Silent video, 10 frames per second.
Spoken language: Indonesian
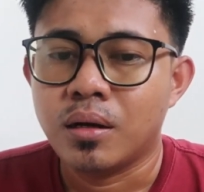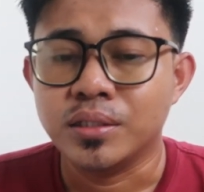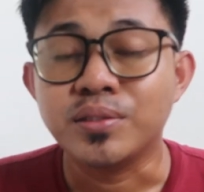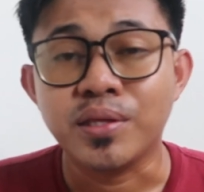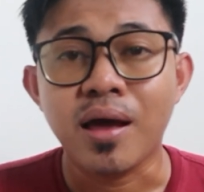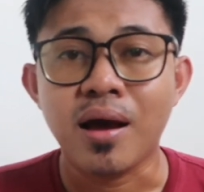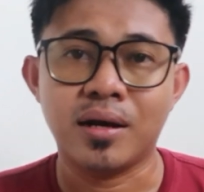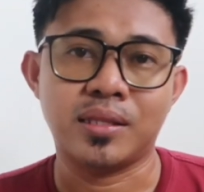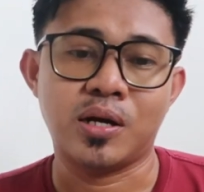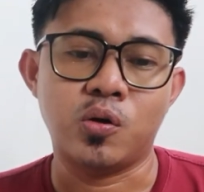istilah
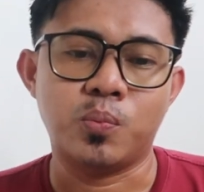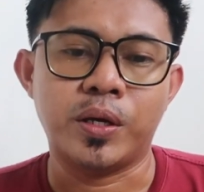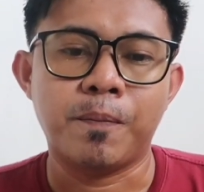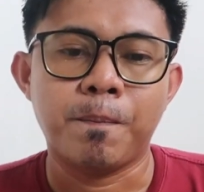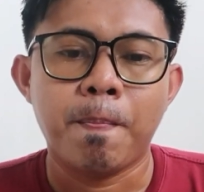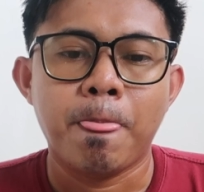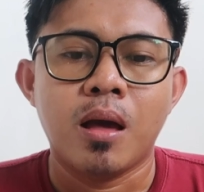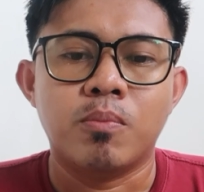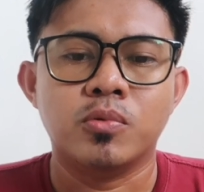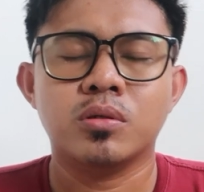kata kopi.
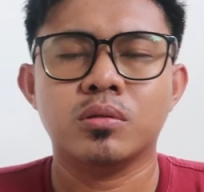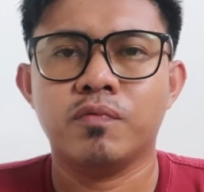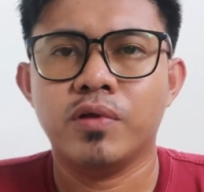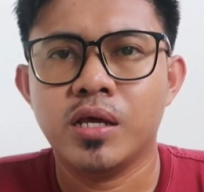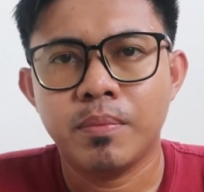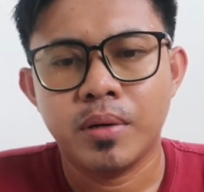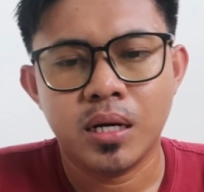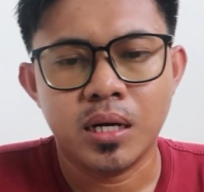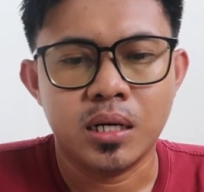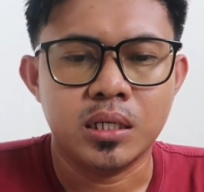Menurut William
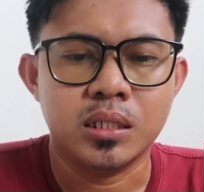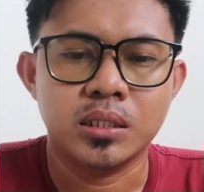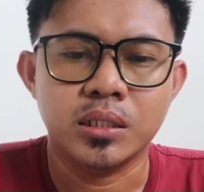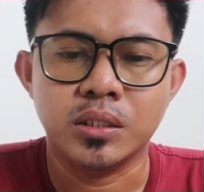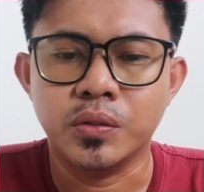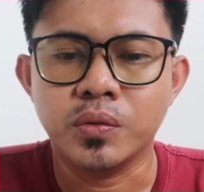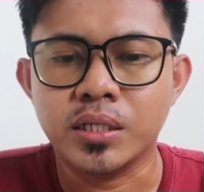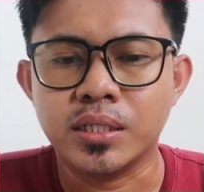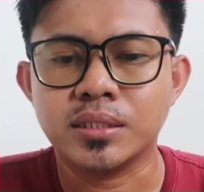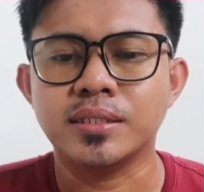H.
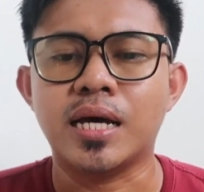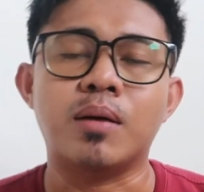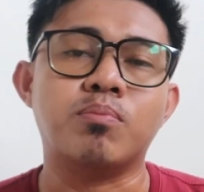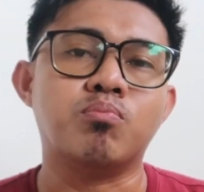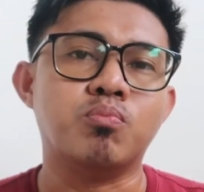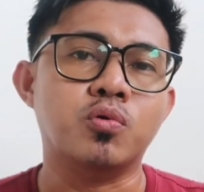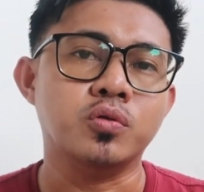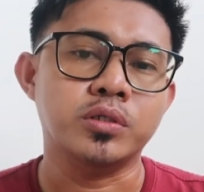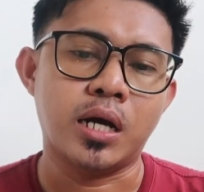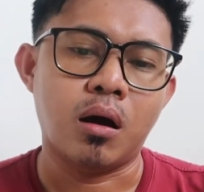Yukers dalam
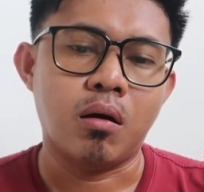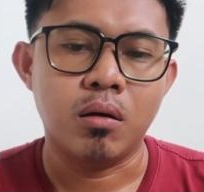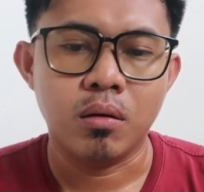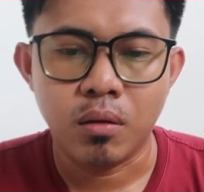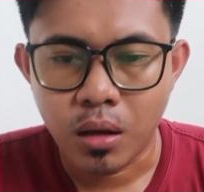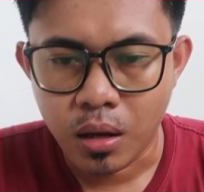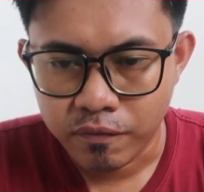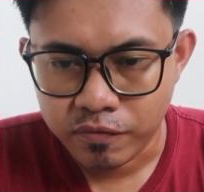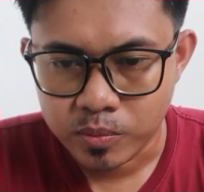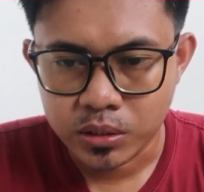bukunya All
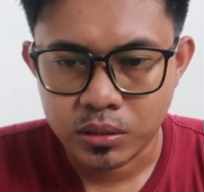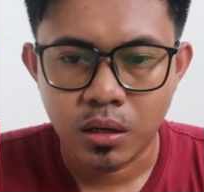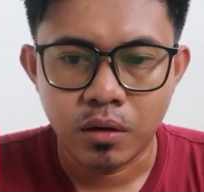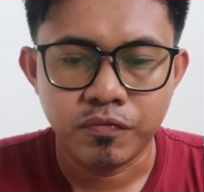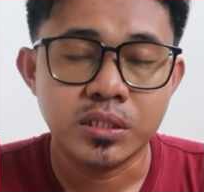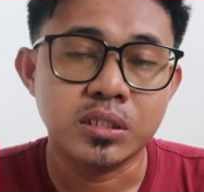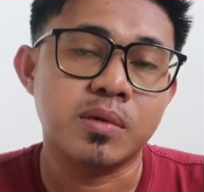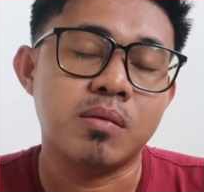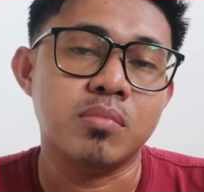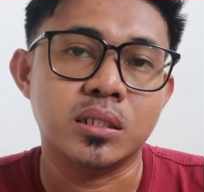About Coffee
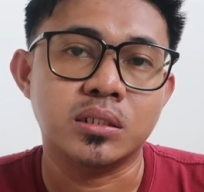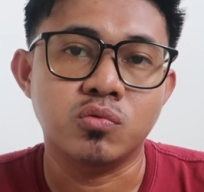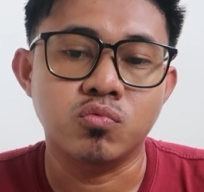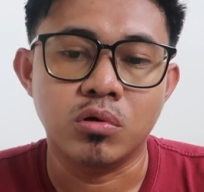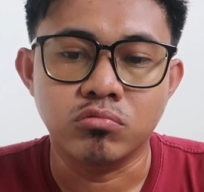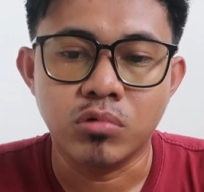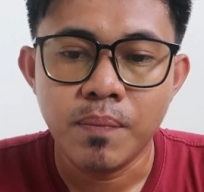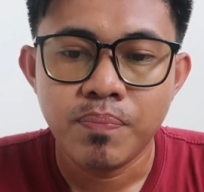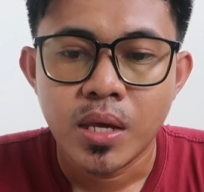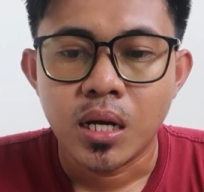1922,
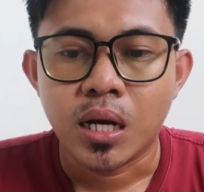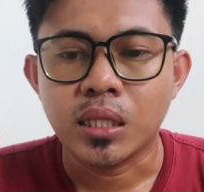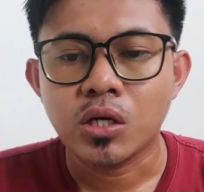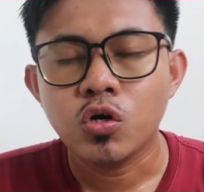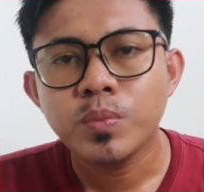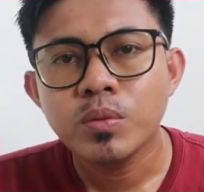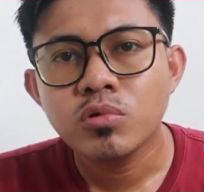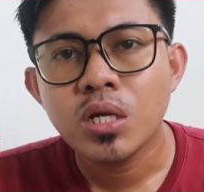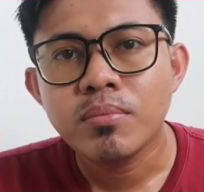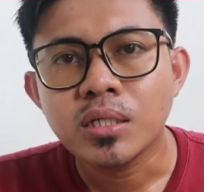kata kopi
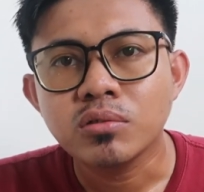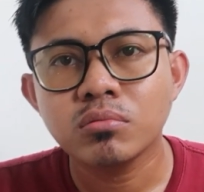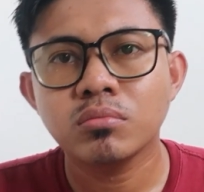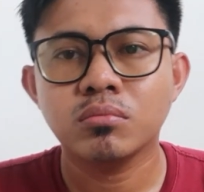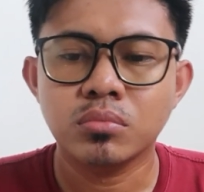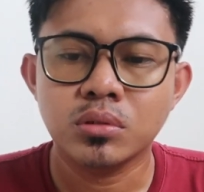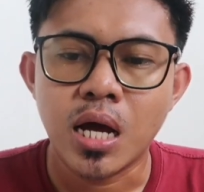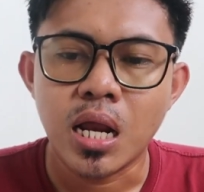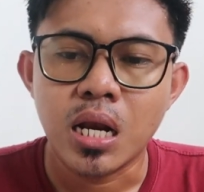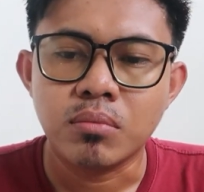mulai masuk
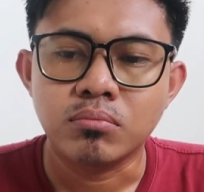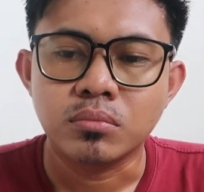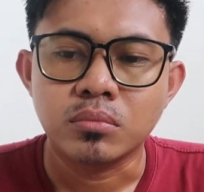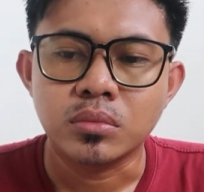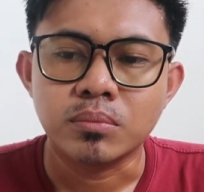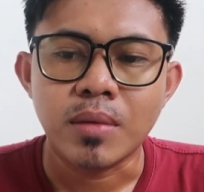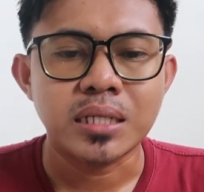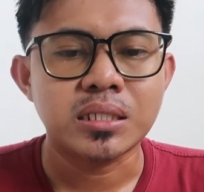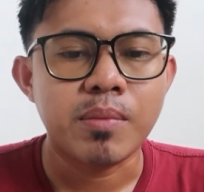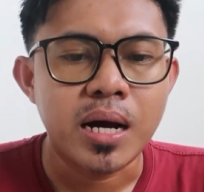dalam
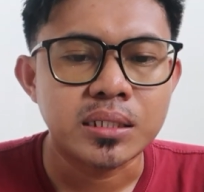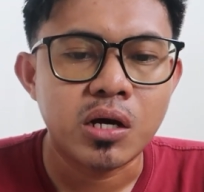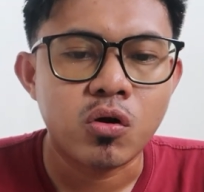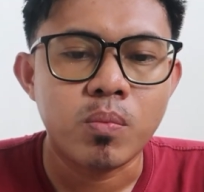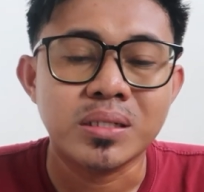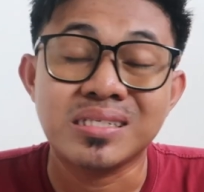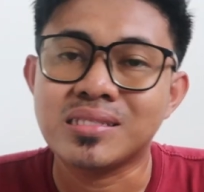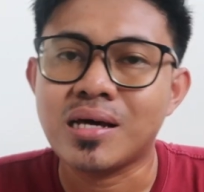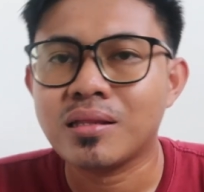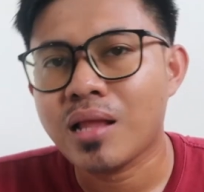bahasa-bahasa Eropa
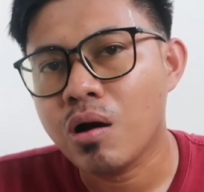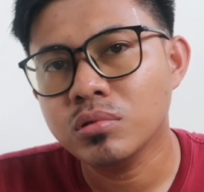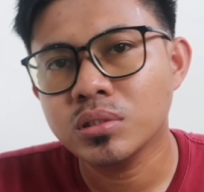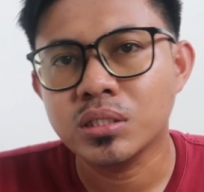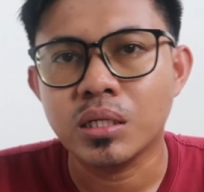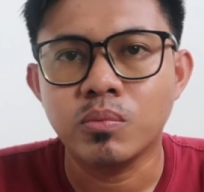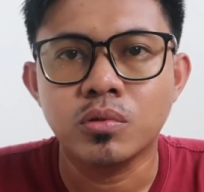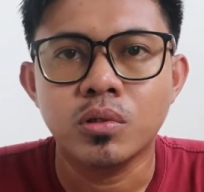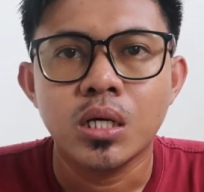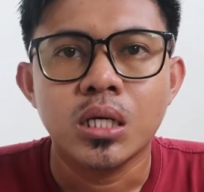sekitar tahun
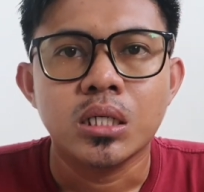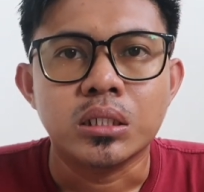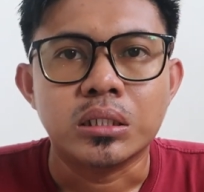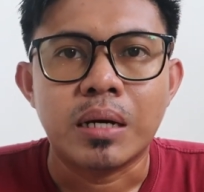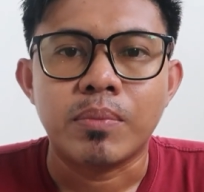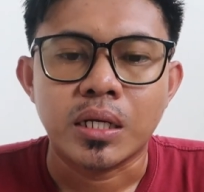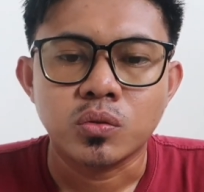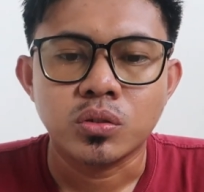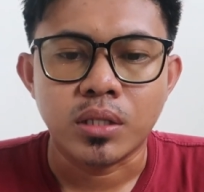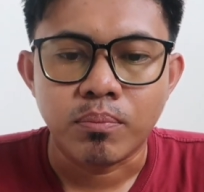
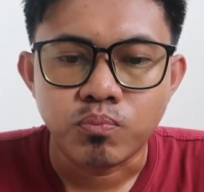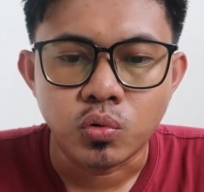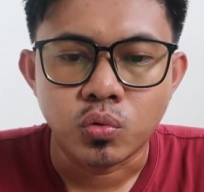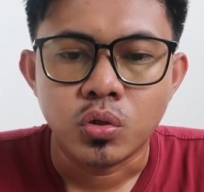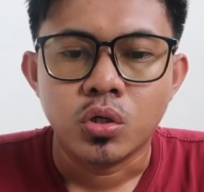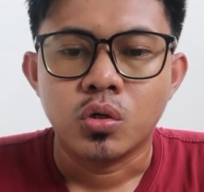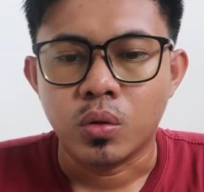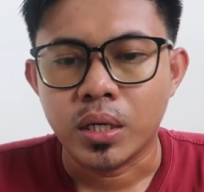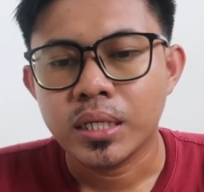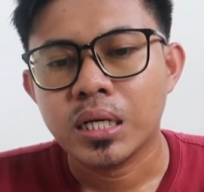
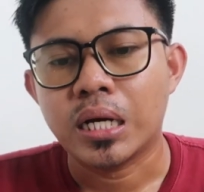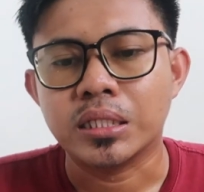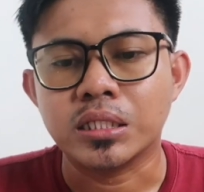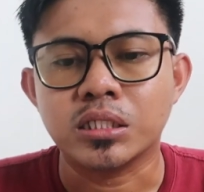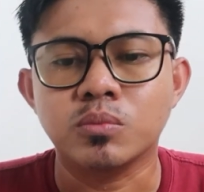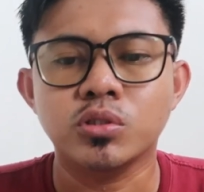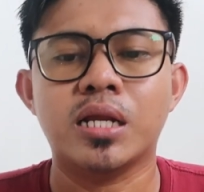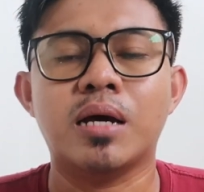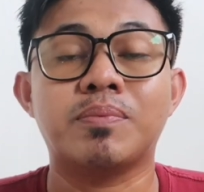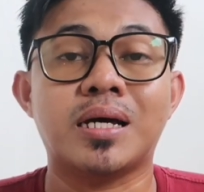1660-an. Kata
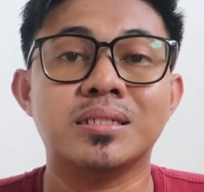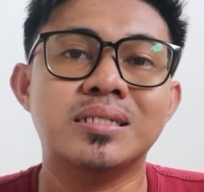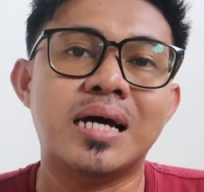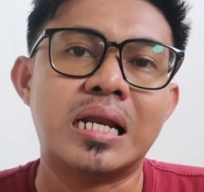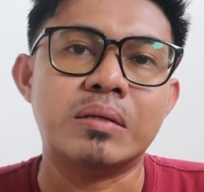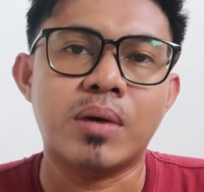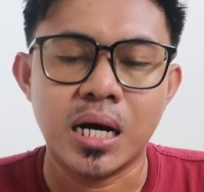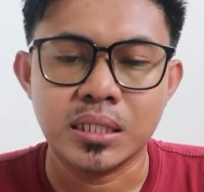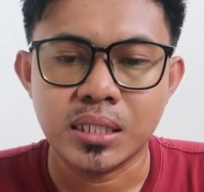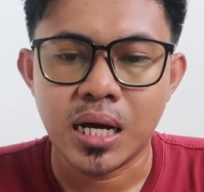tersebut diadaptasi dari
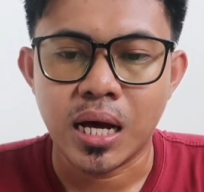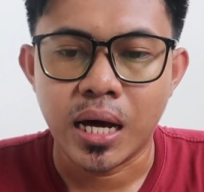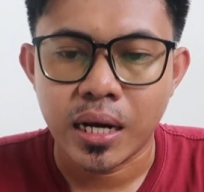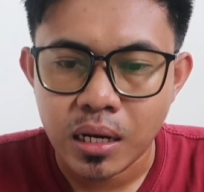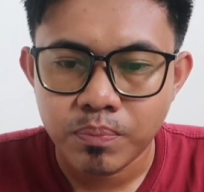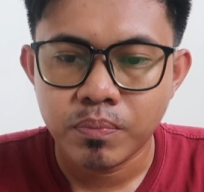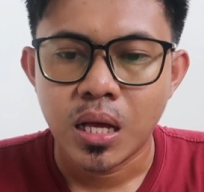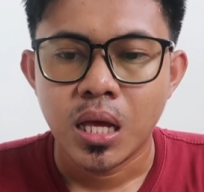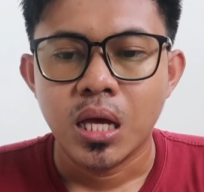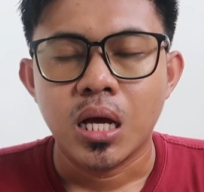bahasa Arab
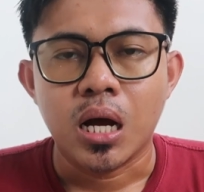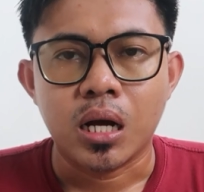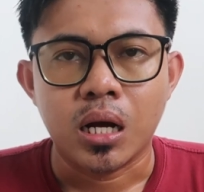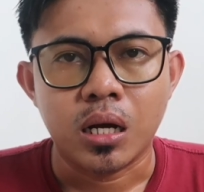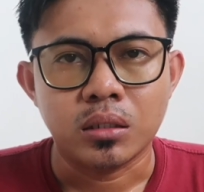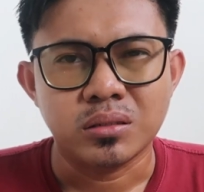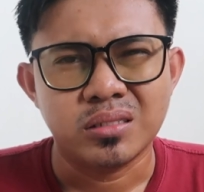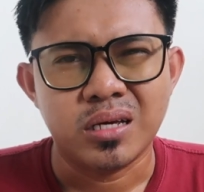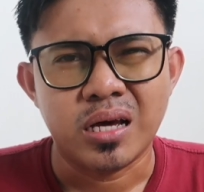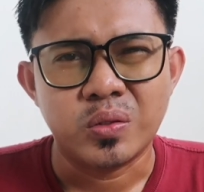
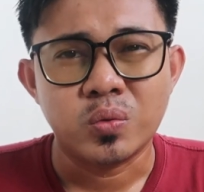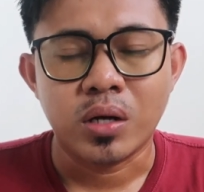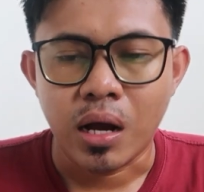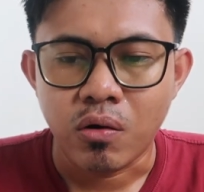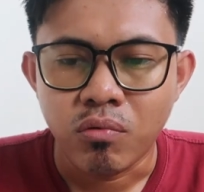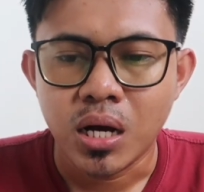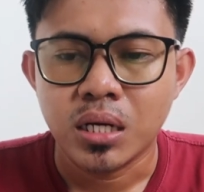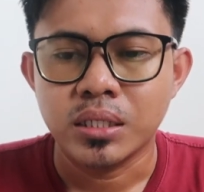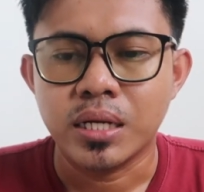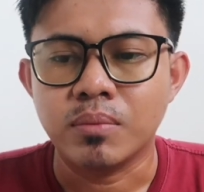yaitu itu kahwah
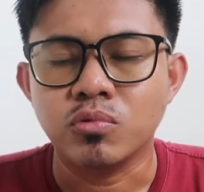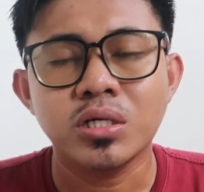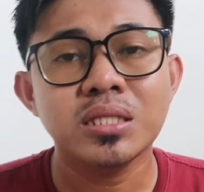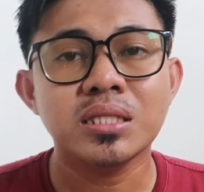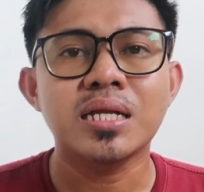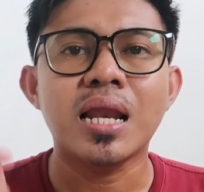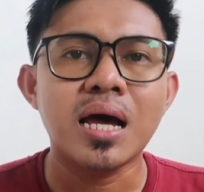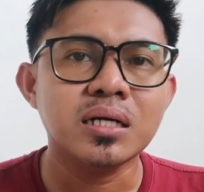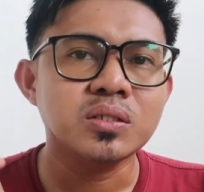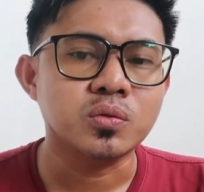dan mungkin tidak
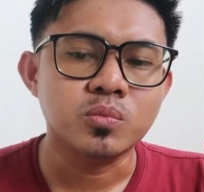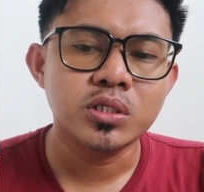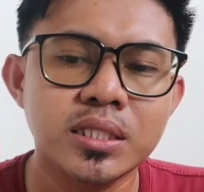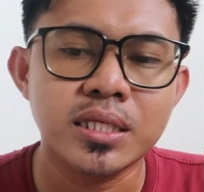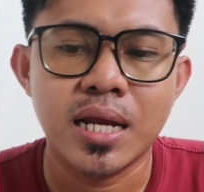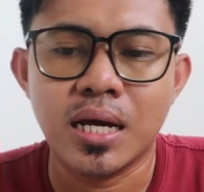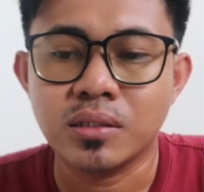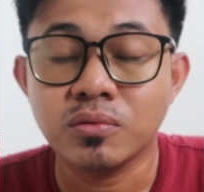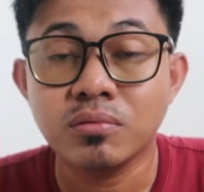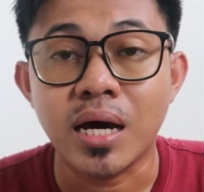langsung mungkin tidak
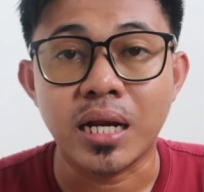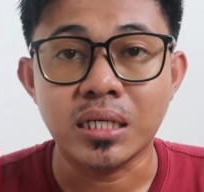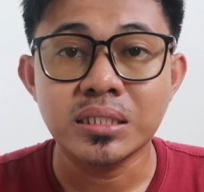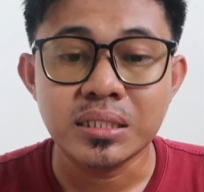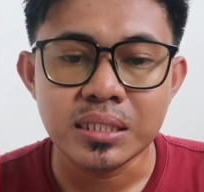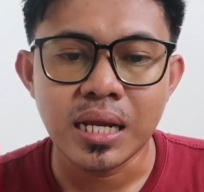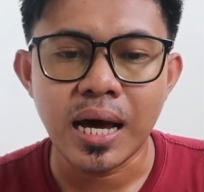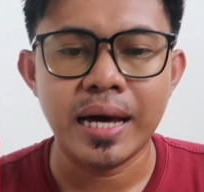langsung dari istilah